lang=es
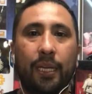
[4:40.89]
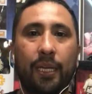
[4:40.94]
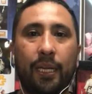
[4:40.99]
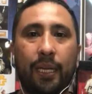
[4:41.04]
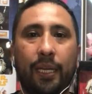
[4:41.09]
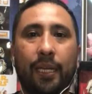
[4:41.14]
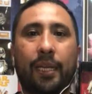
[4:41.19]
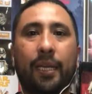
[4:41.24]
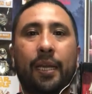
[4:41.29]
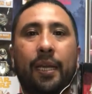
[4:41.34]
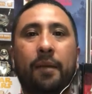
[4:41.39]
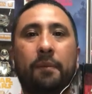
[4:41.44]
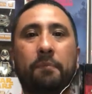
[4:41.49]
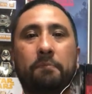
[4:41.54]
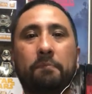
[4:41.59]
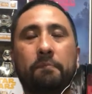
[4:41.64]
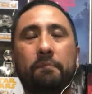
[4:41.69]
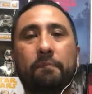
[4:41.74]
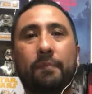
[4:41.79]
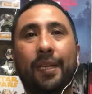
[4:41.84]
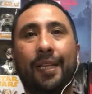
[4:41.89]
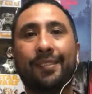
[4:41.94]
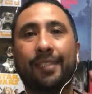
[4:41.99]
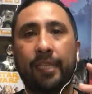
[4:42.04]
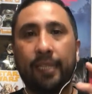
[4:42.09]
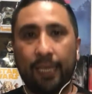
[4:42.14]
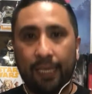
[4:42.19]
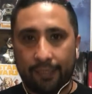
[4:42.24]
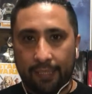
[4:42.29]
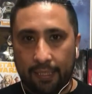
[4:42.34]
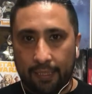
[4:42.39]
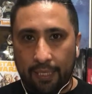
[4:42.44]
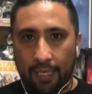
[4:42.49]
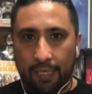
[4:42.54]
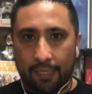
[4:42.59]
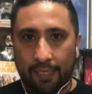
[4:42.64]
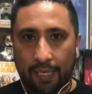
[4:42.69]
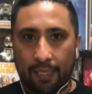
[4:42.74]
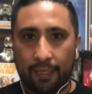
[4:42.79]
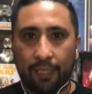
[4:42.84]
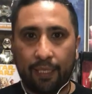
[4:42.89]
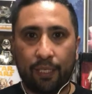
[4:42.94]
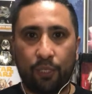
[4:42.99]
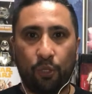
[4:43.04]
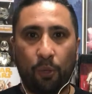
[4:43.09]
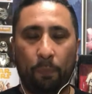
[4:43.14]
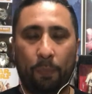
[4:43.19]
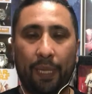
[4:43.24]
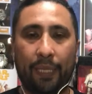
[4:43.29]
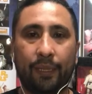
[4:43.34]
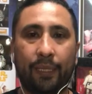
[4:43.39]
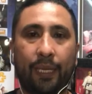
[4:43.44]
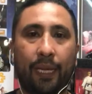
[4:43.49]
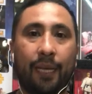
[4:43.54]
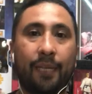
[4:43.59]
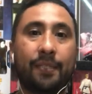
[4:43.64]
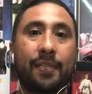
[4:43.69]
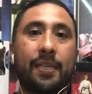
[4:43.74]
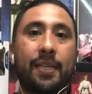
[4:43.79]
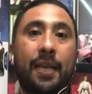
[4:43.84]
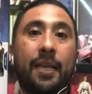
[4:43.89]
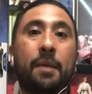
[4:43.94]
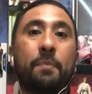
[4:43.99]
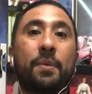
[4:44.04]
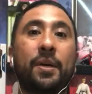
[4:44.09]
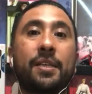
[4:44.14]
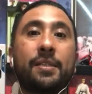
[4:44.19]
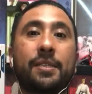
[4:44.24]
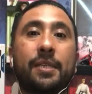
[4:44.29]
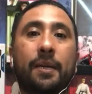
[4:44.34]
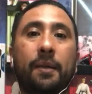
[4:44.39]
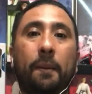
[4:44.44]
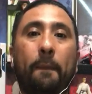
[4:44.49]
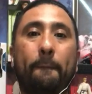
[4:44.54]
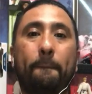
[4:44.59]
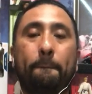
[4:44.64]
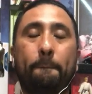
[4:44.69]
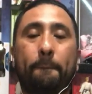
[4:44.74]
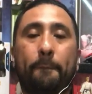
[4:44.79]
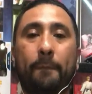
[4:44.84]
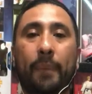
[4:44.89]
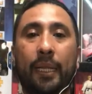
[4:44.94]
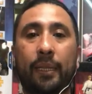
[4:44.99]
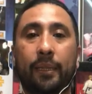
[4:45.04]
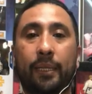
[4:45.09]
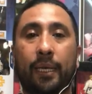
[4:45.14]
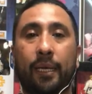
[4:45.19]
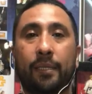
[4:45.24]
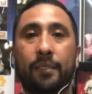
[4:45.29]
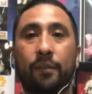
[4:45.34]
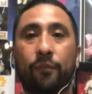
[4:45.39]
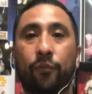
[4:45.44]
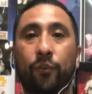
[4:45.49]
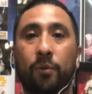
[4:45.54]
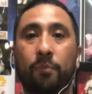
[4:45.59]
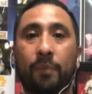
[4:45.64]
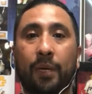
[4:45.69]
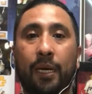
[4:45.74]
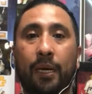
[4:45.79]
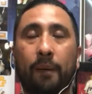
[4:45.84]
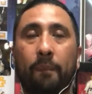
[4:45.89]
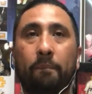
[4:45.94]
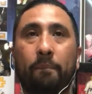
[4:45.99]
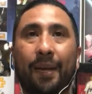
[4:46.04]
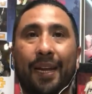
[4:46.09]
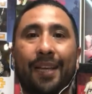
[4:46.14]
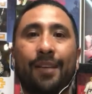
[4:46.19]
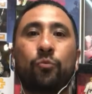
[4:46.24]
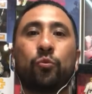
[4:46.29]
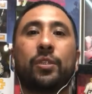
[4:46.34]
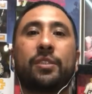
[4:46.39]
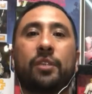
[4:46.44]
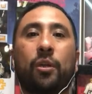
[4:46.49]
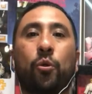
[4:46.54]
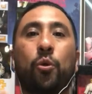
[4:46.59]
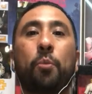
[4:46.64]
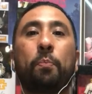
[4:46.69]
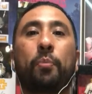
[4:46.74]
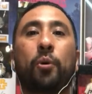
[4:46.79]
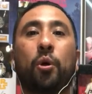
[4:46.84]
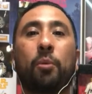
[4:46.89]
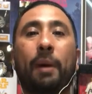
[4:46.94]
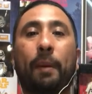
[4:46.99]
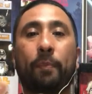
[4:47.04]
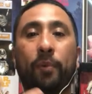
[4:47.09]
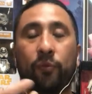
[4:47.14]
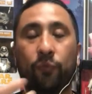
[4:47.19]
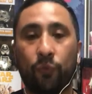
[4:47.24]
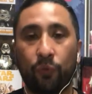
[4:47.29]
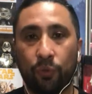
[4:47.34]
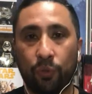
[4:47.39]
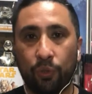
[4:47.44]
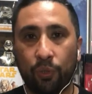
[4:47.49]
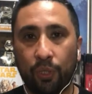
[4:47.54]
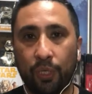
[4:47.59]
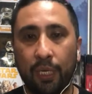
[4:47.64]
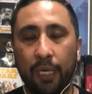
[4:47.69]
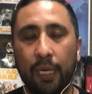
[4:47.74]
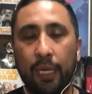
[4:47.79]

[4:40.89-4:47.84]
es que las ideas interesantes que son planteadas, ideas que pueden ser planteadas en forma para un desarrollo un poco más profundo,